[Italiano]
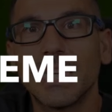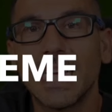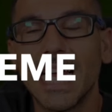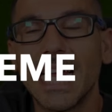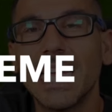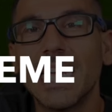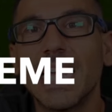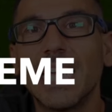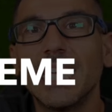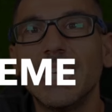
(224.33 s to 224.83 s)
che è
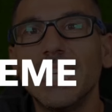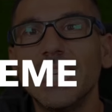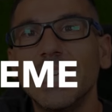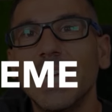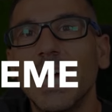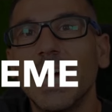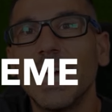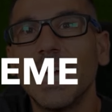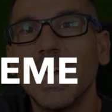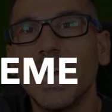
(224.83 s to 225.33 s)
la
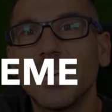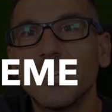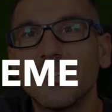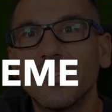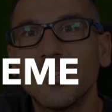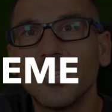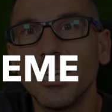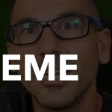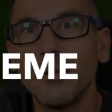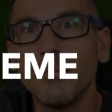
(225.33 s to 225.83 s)
linea
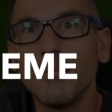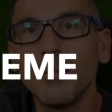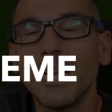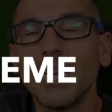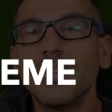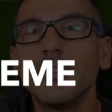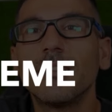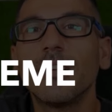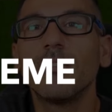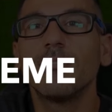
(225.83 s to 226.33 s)
Extreme,
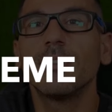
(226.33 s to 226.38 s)
all'interno